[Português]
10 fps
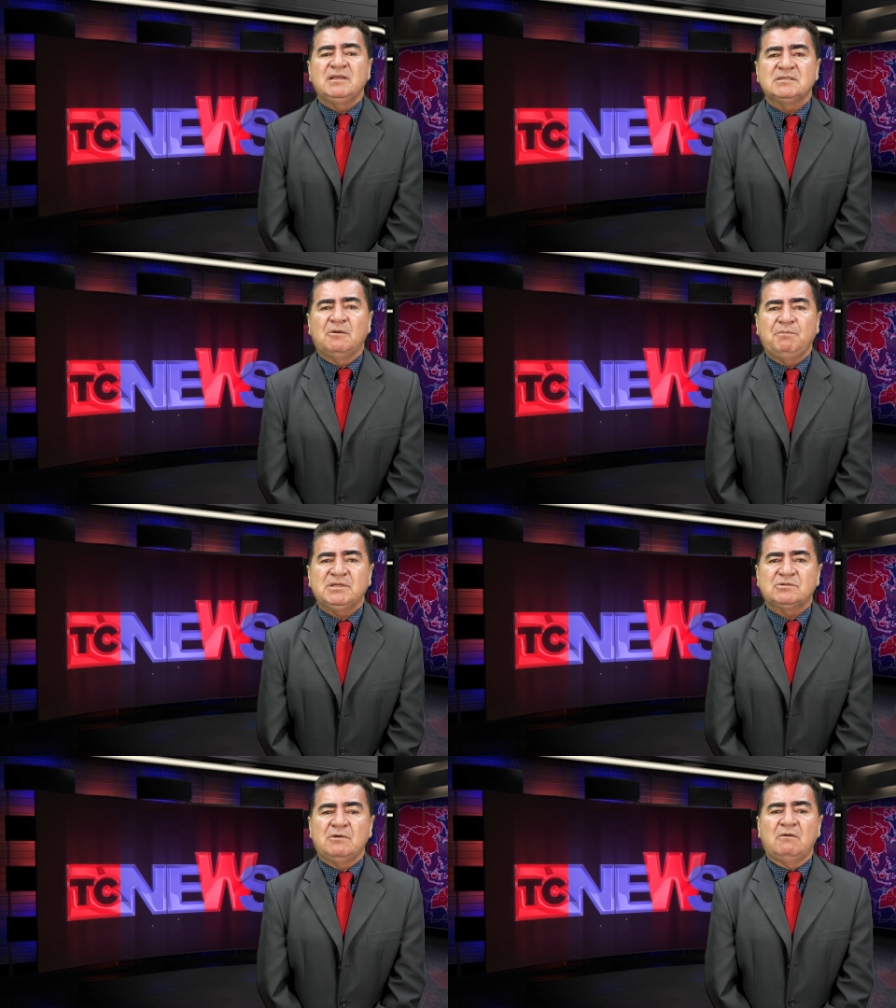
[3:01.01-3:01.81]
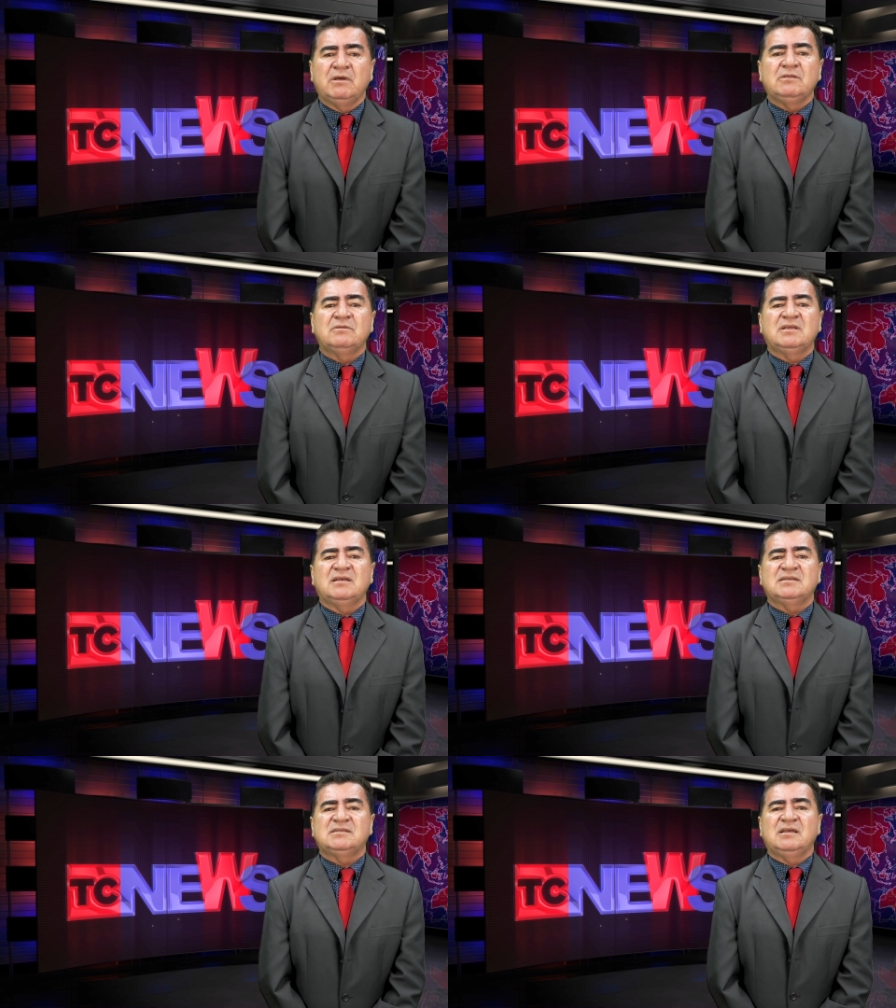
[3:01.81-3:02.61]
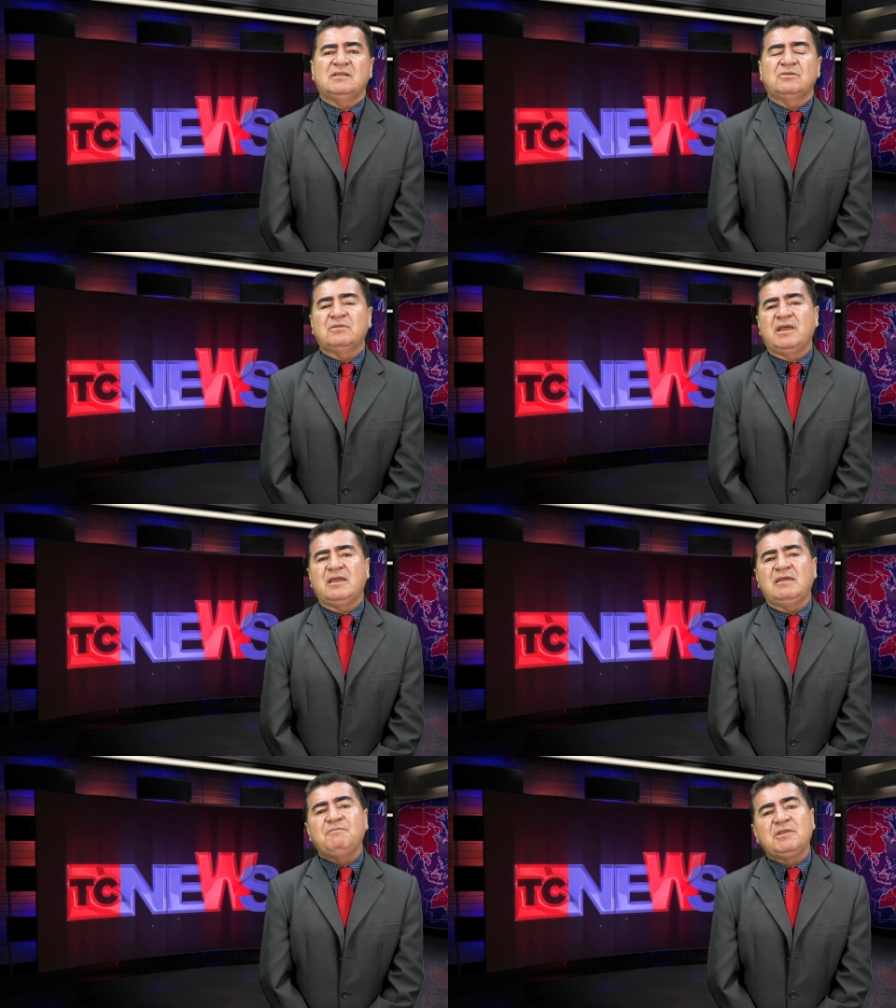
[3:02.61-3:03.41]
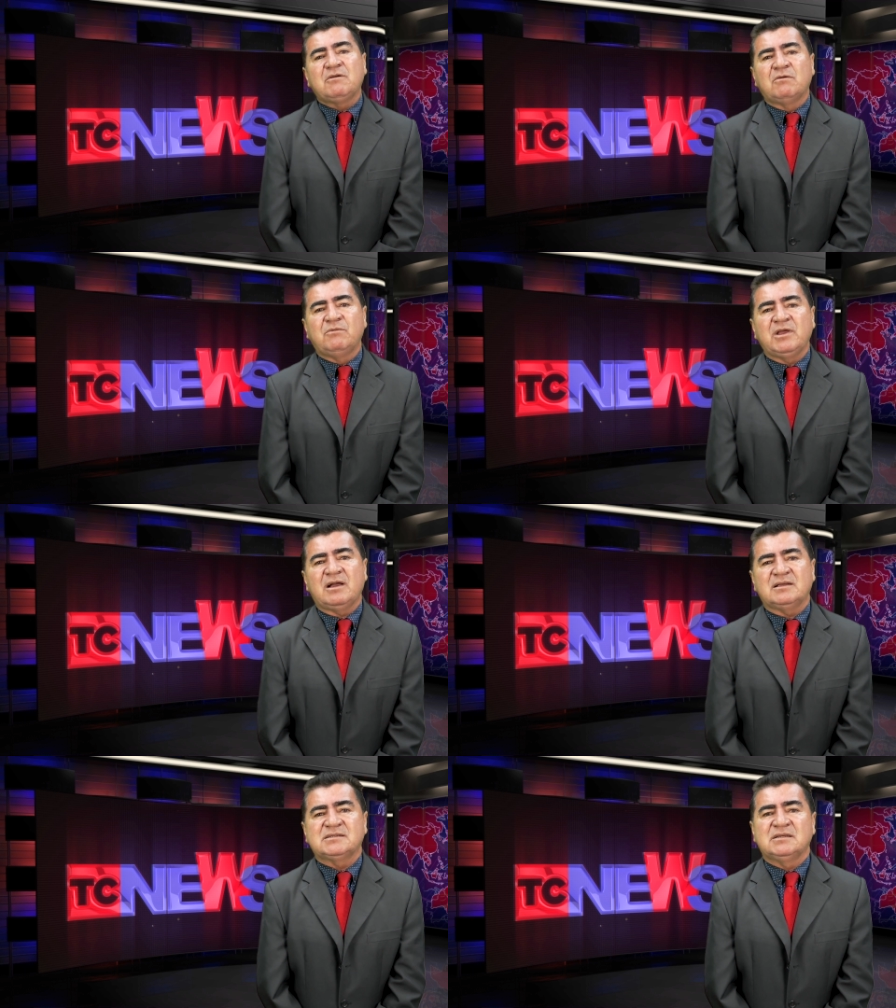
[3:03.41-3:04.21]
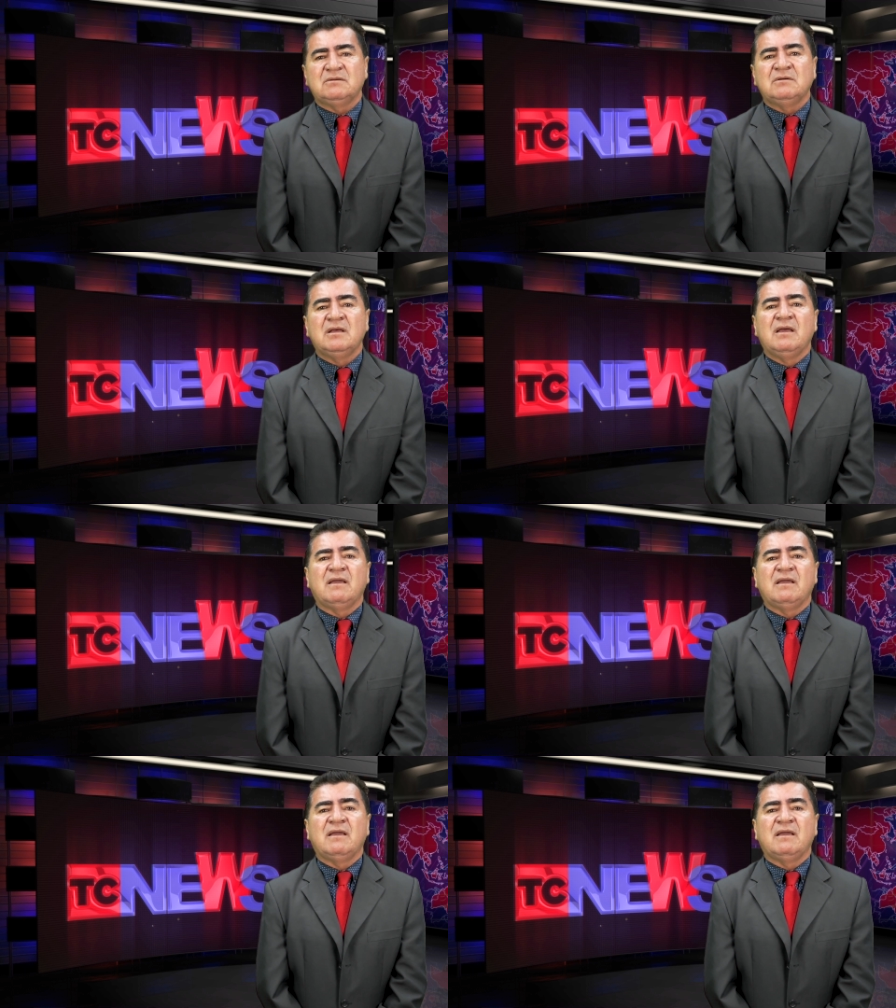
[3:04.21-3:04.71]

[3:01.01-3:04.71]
ao pessoal aí do TSE, toda a equipe de comunicação